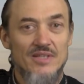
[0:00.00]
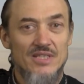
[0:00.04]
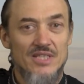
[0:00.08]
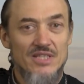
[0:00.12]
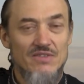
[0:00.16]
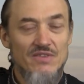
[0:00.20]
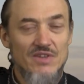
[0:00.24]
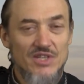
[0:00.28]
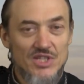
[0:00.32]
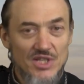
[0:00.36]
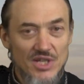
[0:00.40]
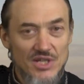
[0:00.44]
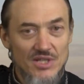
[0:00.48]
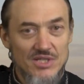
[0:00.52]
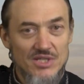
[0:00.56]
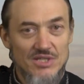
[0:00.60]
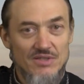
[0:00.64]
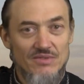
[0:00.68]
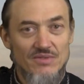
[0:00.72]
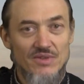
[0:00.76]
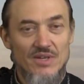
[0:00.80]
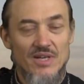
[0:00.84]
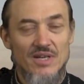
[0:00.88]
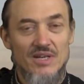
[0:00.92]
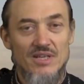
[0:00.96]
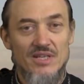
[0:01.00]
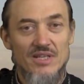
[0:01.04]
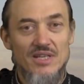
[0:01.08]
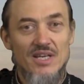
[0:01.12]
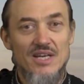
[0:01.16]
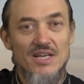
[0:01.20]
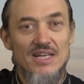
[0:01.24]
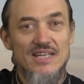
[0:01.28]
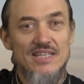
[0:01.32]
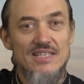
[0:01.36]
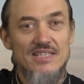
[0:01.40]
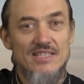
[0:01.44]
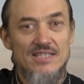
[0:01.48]
совершенства,
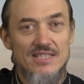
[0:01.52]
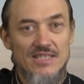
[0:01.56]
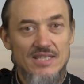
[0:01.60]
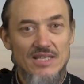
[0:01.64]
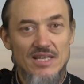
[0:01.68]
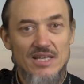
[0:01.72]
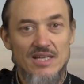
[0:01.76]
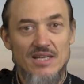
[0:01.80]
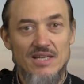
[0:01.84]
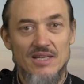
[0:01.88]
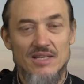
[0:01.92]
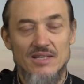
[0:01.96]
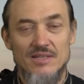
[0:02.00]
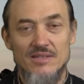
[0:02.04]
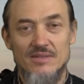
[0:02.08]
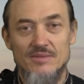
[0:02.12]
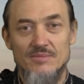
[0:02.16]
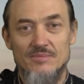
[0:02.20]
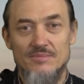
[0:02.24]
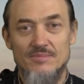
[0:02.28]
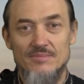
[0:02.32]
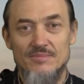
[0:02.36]
некой цели –